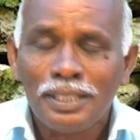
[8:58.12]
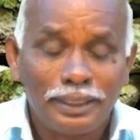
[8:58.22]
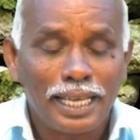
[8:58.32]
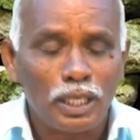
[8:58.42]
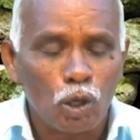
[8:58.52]

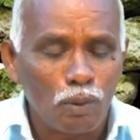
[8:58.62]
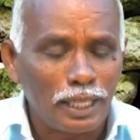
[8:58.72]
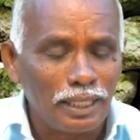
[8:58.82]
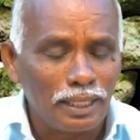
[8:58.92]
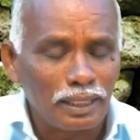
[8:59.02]
இதே
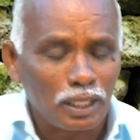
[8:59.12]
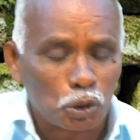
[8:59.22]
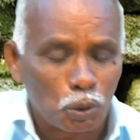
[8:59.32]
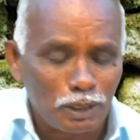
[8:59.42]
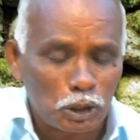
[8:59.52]
யோவான் எழுதின
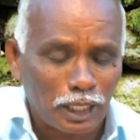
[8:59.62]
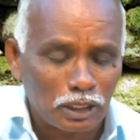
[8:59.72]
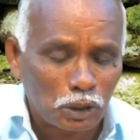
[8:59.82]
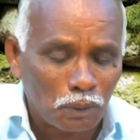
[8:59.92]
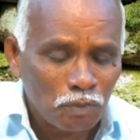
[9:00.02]

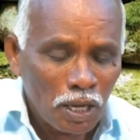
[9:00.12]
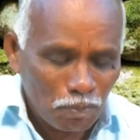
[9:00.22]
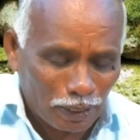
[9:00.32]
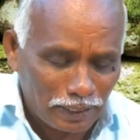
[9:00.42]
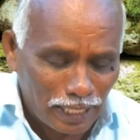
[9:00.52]
சுவிசேஷம்
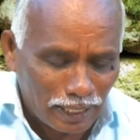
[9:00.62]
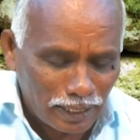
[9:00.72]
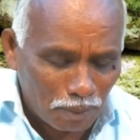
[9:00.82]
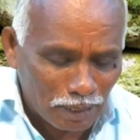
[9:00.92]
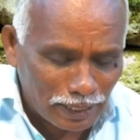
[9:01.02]

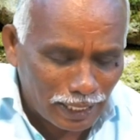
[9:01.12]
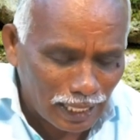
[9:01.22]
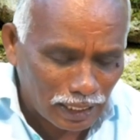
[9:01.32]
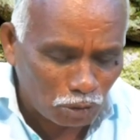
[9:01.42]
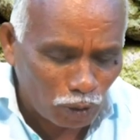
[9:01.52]
பதினான்காம்
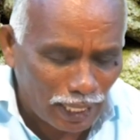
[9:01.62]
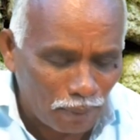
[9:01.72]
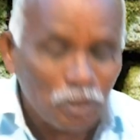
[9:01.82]
அதிகாரத்தில்